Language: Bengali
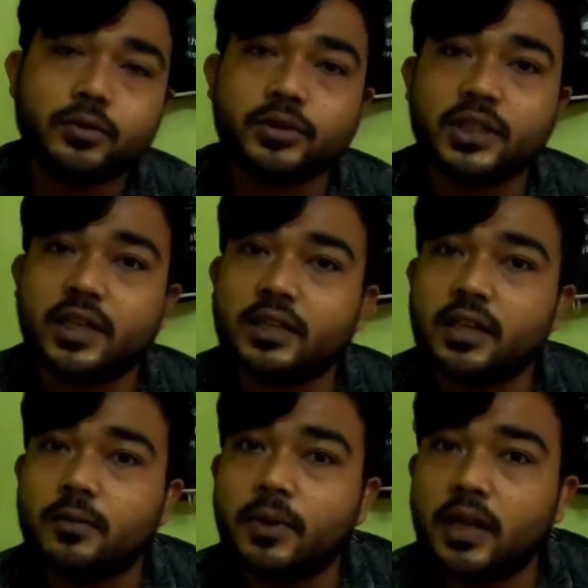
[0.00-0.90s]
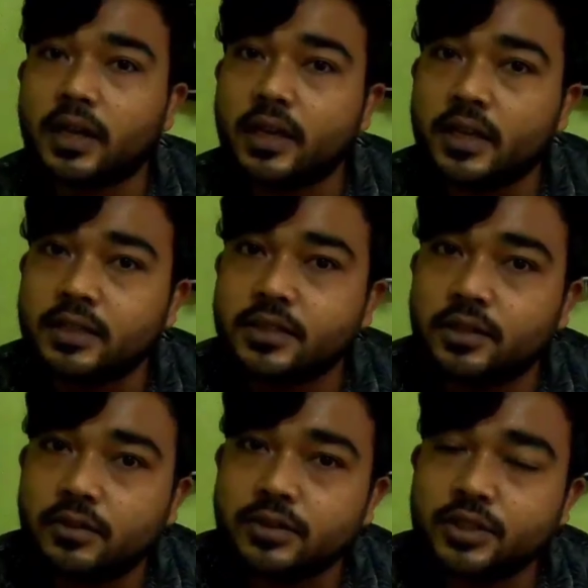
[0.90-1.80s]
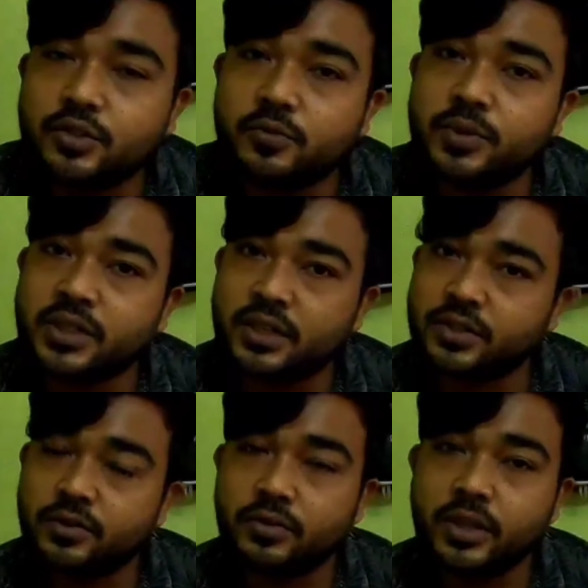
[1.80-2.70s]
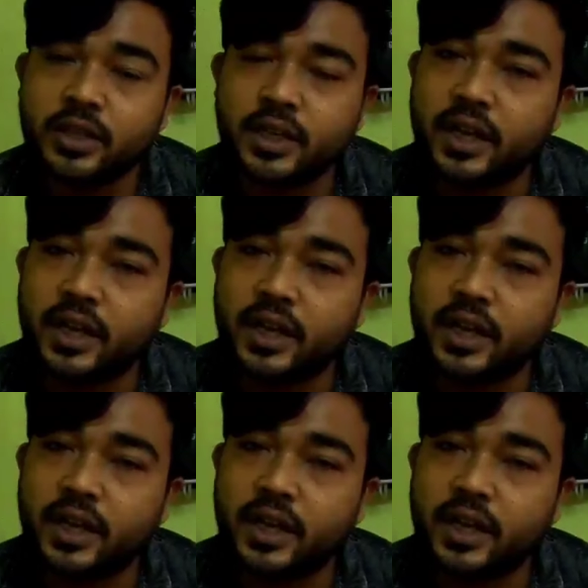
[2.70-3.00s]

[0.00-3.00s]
তো সেটাতে আমার আগে ছিল হচ্ছে চব্বিশ একশো কুড়ি